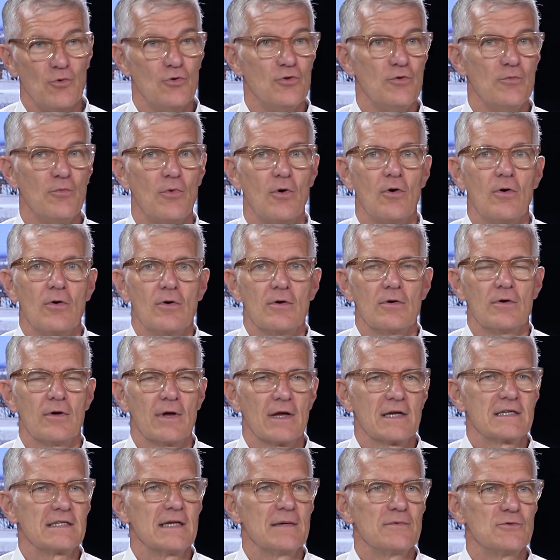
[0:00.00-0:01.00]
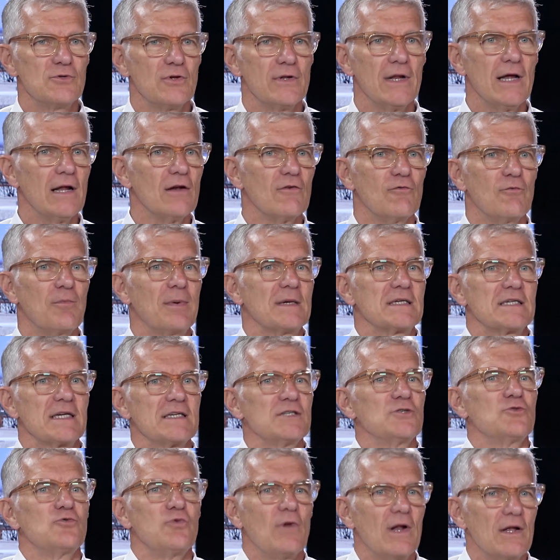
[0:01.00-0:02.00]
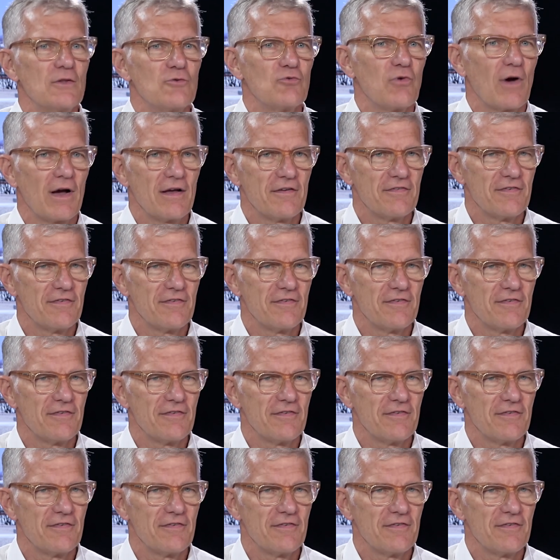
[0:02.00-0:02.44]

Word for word: monuments exceptionnels. Vous passerez sous la Tour